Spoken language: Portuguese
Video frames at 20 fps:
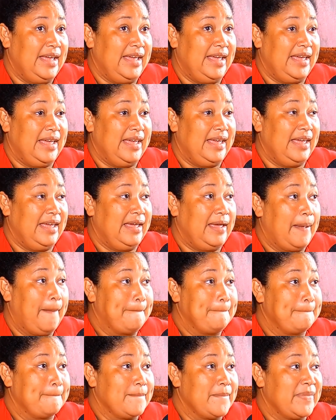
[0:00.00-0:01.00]
É,
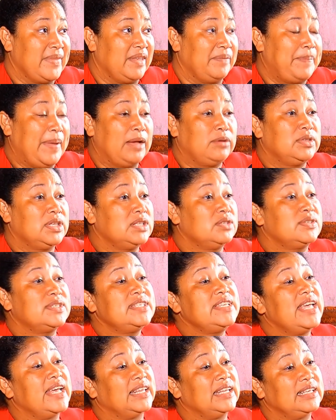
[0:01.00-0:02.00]
perguntando
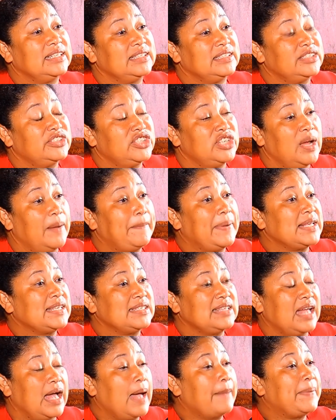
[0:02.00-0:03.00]
se ela tinha
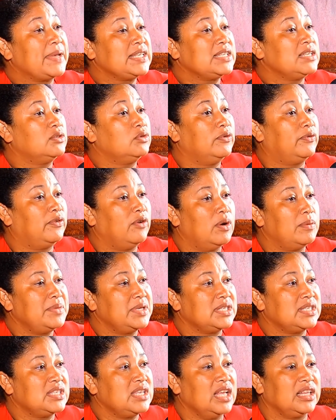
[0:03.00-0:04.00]
estava passando
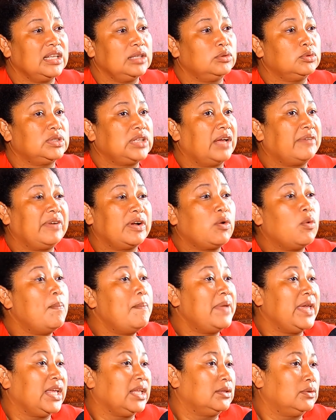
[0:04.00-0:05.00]
fome, se ela não estava
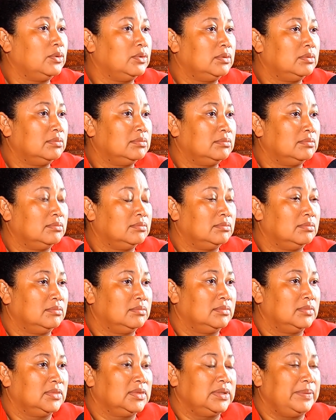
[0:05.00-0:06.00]
comendo
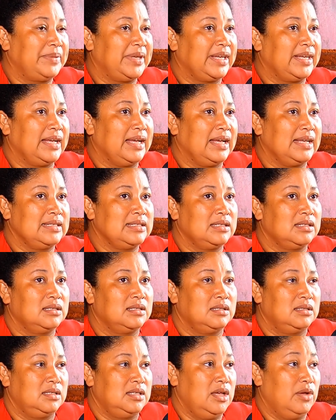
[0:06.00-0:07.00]
na minha casa.
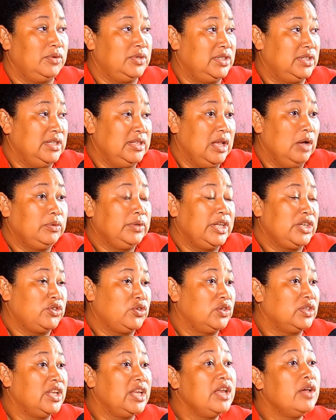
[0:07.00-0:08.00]
E eu não
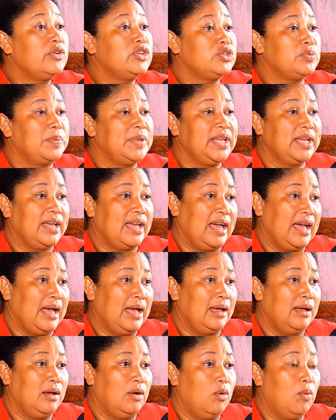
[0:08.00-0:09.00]
deixou nem eu
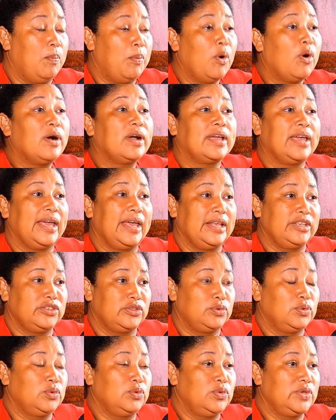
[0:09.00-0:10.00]
explicar o porquê de
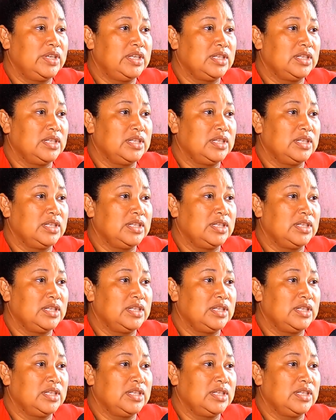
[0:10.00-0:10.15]
tudo